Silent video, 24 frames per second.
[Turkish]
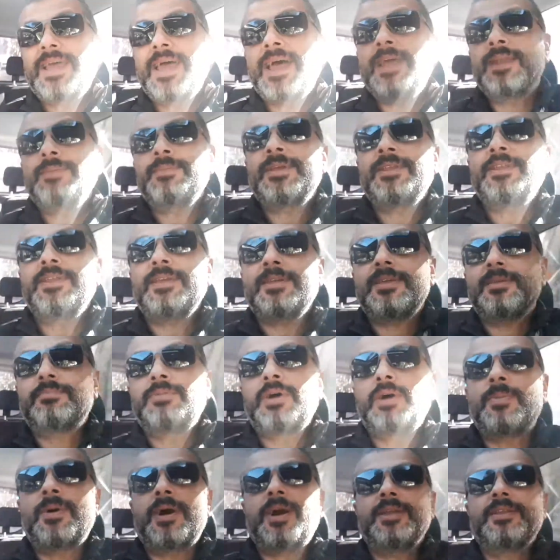Ermeni
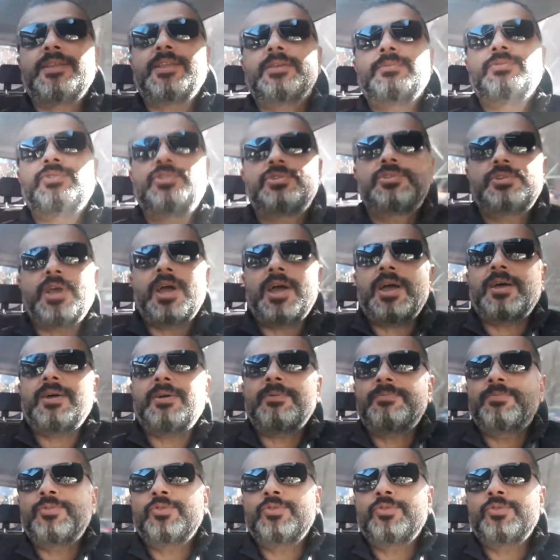babaanneymiş. Ya